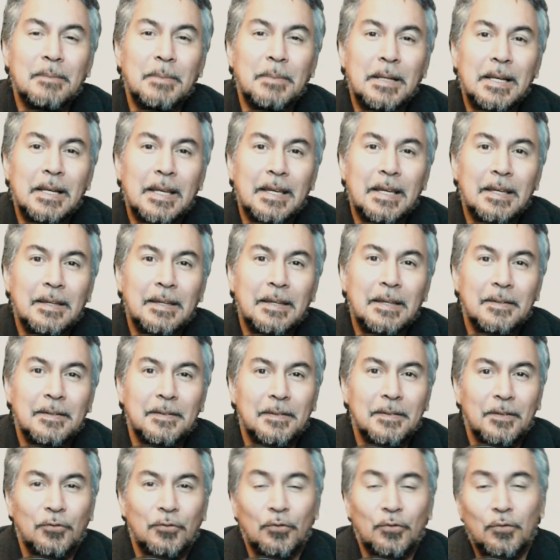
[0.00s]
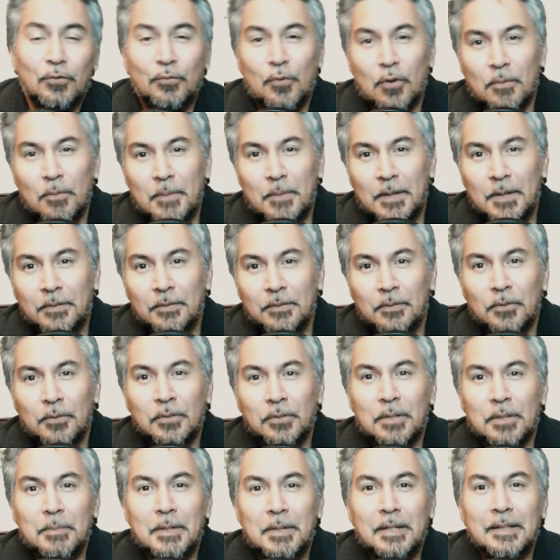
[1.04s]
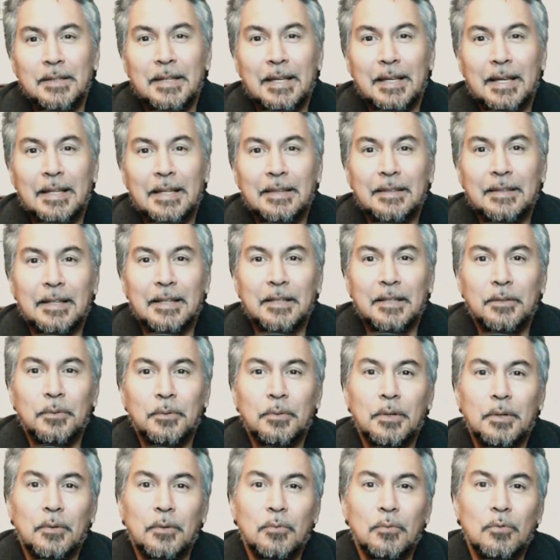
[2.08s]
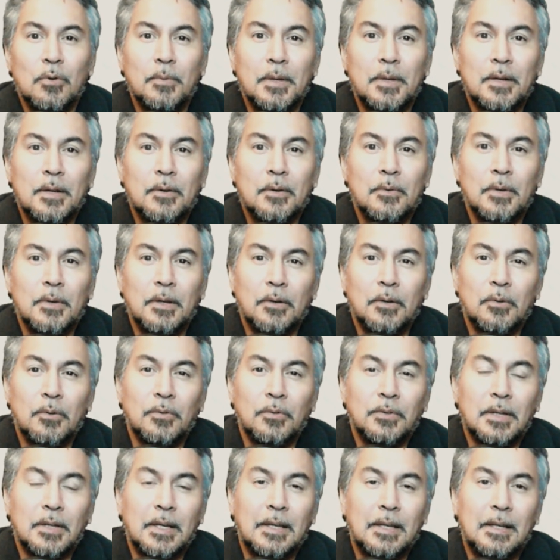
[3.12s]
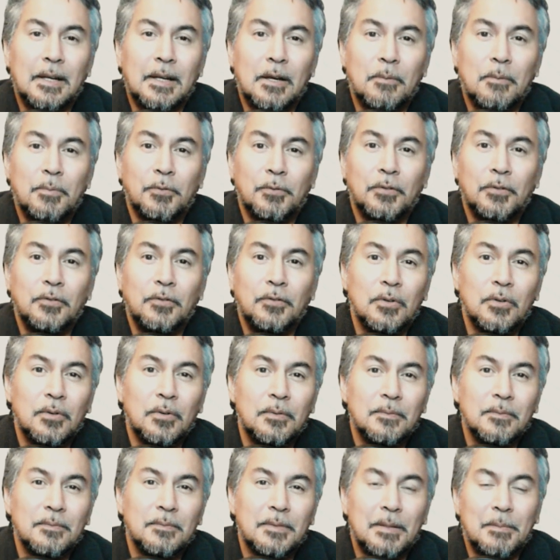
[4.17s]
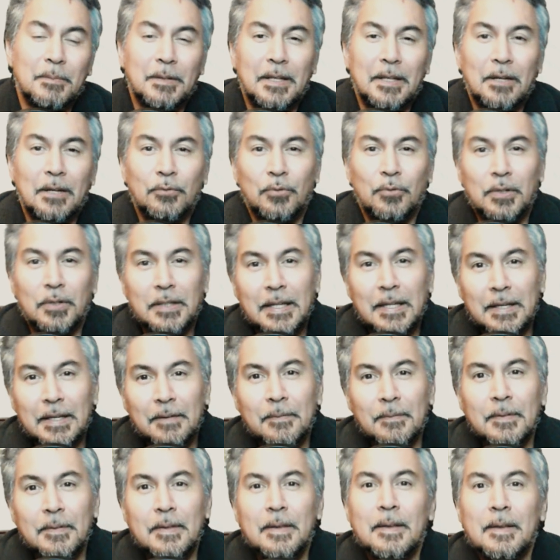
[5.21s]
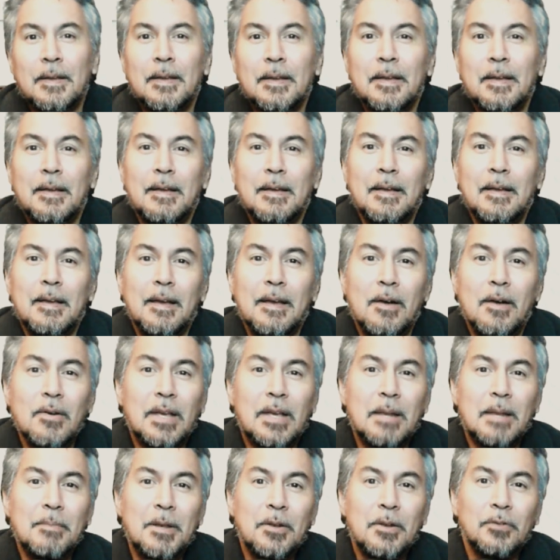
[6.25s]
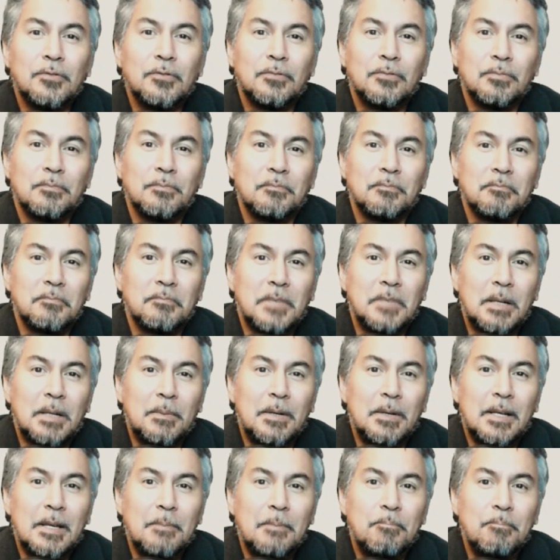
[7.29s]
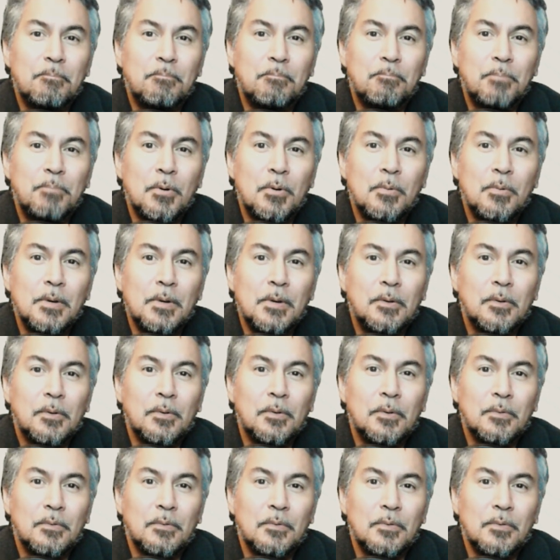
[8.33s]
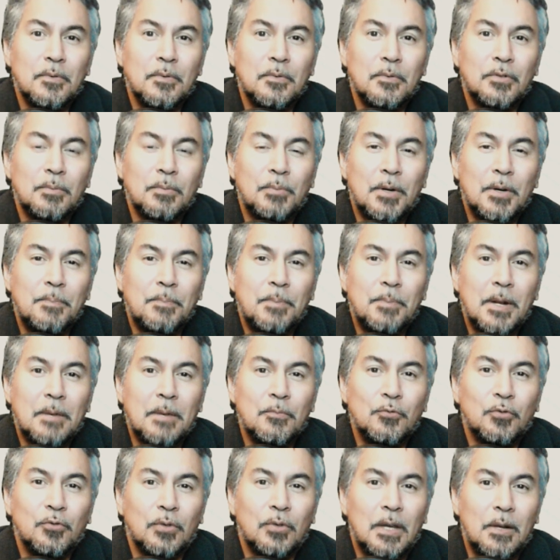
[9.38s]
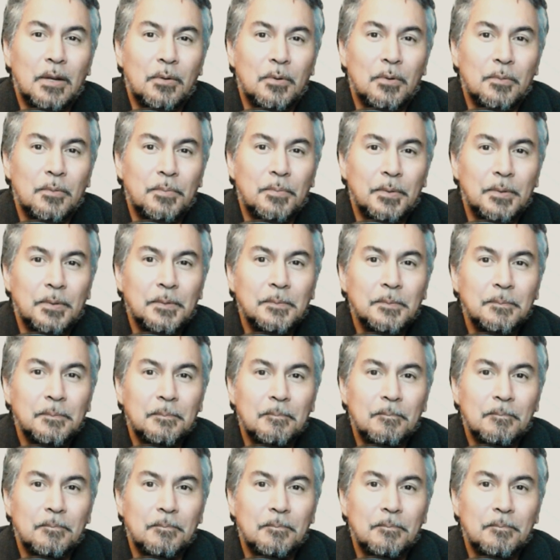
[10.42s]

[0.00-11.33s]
de Milei en sus formas no terminen decantando en un gobierno en contra de la oposición de manera autoritaria, aunque al menos de Milei público no se puede esperar mucho diálogo, pues, ¿no?